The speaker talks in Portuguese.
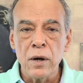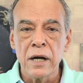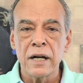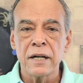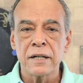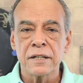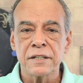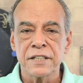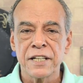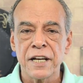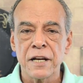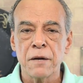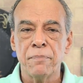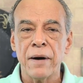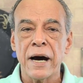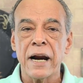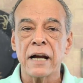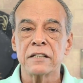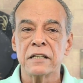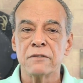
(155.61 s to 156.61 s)
câncer
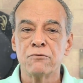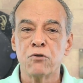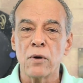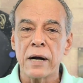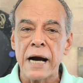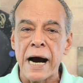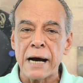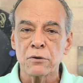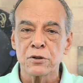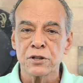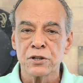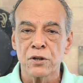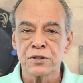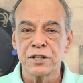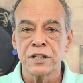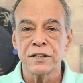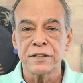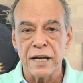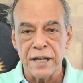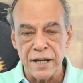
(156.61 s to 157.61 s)
para divulgar os seus
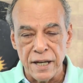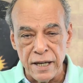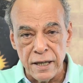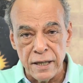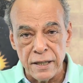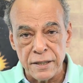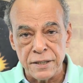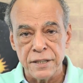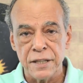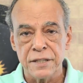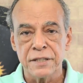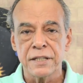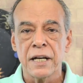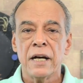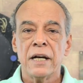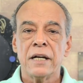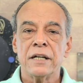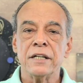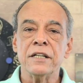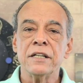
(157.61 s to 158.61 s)
interesses
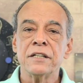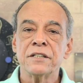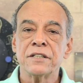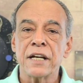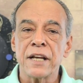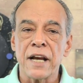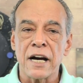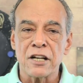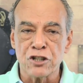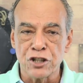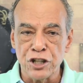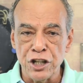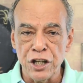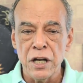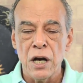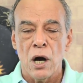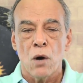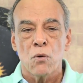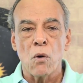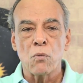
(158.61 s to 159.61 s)
e
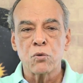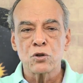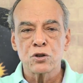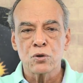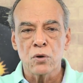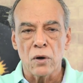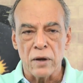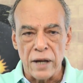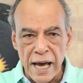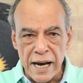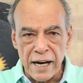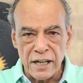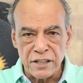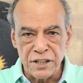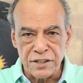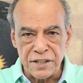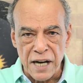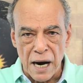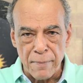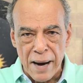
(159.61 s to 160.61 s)
interagir com os colegas
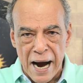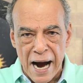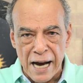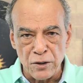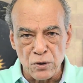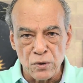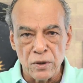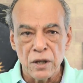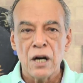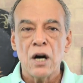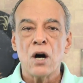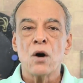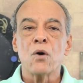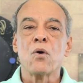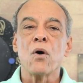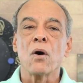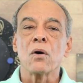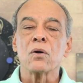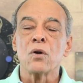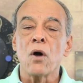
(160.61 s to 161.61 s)
de trabalho.
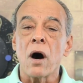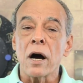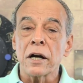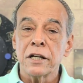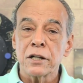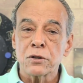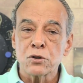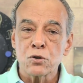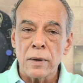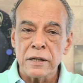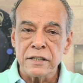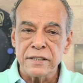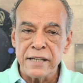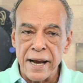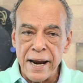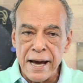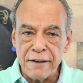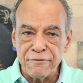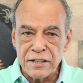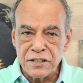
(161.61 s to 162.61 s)
Coloque suas
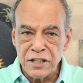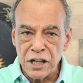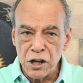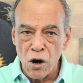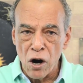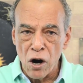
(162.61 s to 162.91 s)
tarefas em